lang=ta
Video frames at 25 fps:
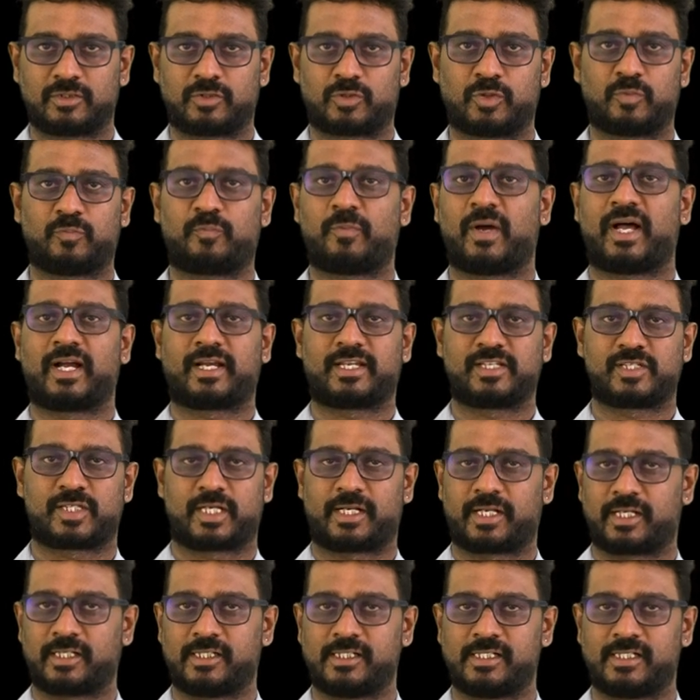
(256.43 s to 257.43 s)
துப்பாக்கி
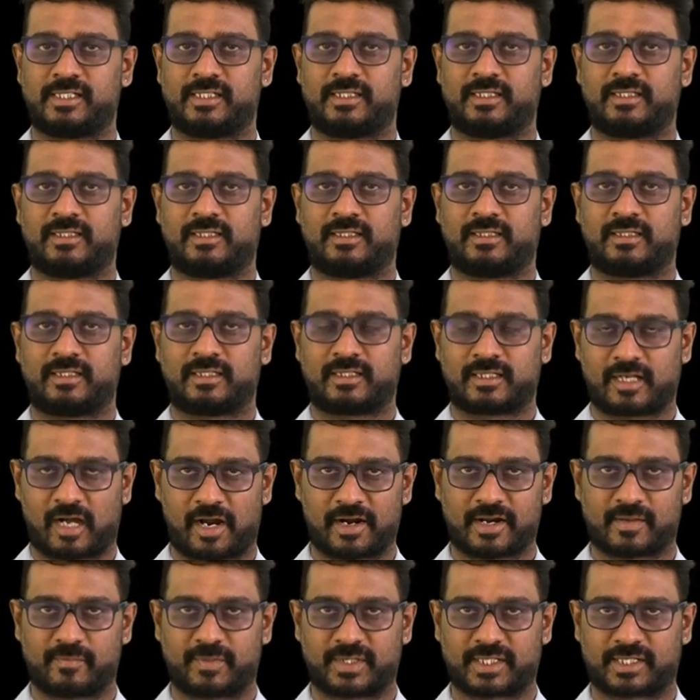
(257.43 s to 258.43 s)
சன்னங்கள்
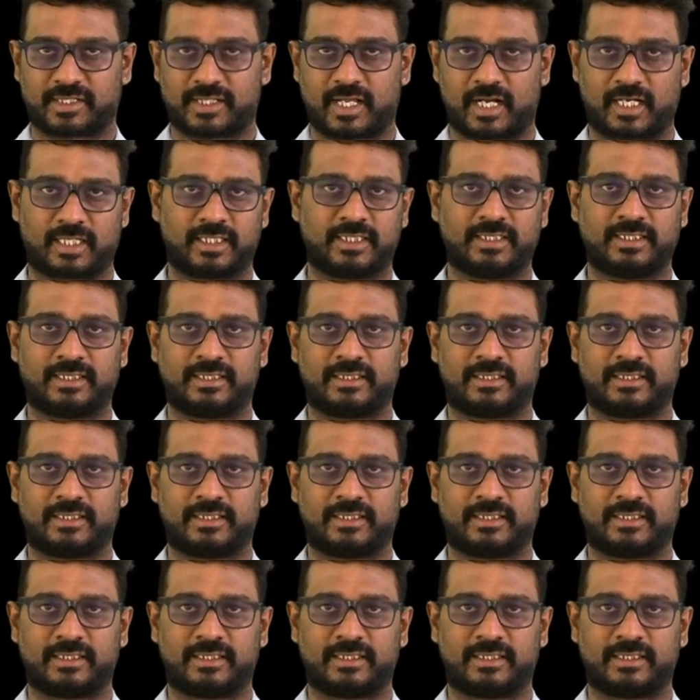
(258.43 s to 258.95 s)
காணப்பட்டதாக